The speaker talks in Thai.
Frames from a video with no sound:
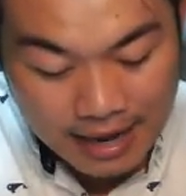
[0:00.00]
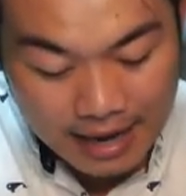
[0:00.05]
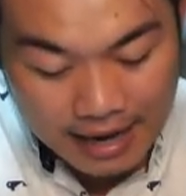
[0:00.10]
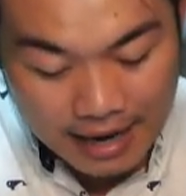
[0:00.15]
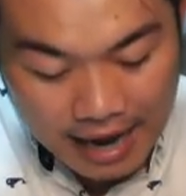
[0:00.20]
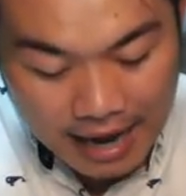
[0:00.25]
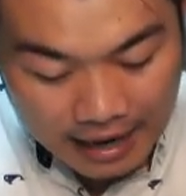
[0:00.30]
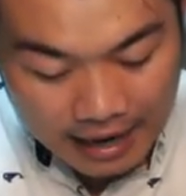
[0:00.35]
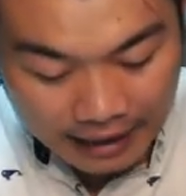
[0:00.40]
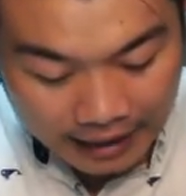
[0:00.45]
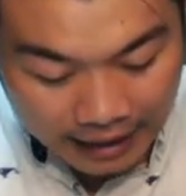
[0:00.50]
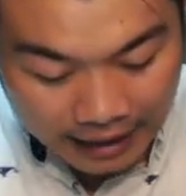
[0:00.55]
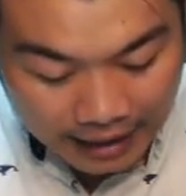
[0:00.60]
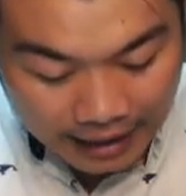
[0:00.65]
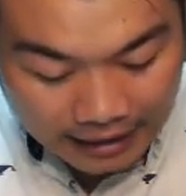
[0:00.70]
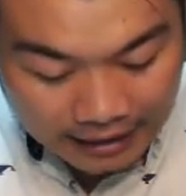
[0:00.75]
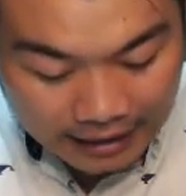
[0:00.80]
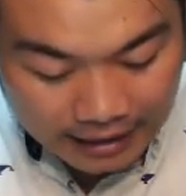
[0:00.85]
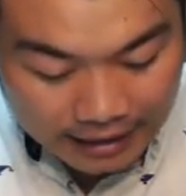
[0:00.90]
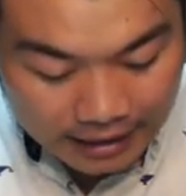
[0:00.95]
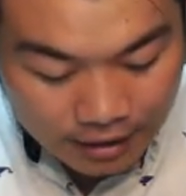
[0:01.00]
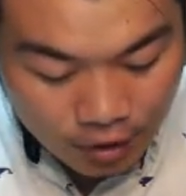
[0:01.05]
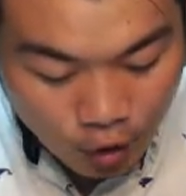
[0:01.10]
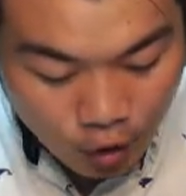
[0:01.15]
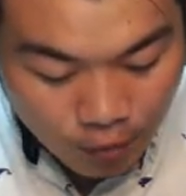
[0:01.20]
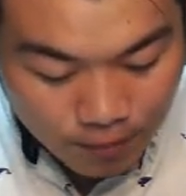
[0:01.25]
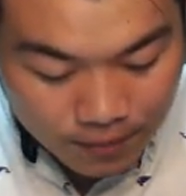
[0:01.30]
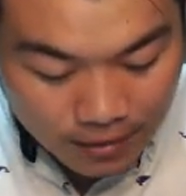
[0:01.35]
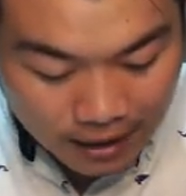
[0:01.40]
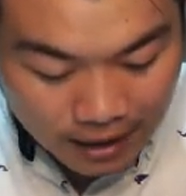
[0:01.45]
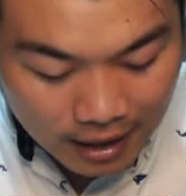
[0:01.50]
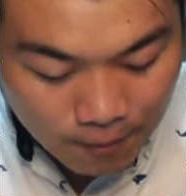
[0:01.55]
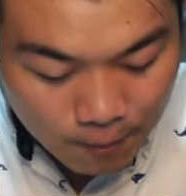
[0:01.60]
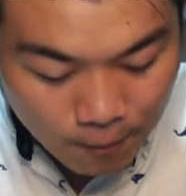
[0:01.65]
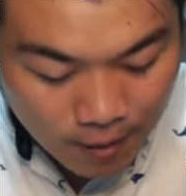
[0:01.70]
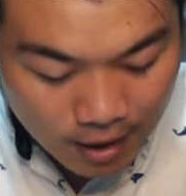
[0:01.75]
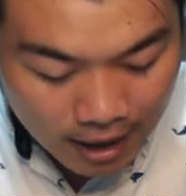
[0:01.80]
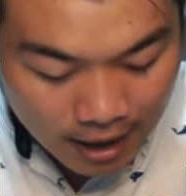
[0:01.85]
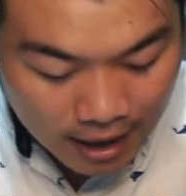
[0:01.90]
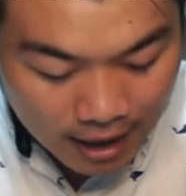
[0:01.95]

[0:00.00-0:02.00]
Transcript: ลากแกนกันให้ครบนะครับว่า